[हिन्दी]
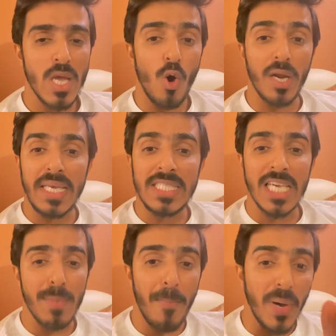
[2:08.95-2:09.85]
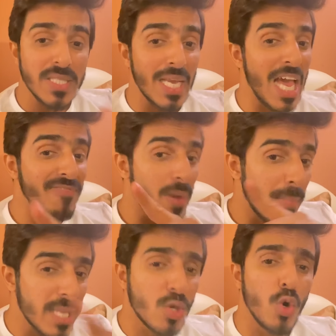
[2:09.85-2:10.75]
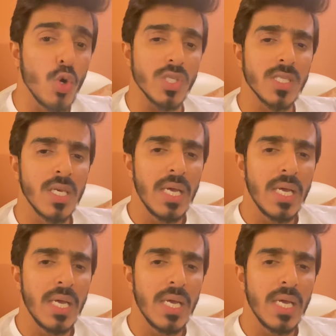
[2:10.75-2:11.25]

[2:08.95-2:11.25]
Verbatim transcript: और किसी की भी पर्सनल लाइफ में मत घुस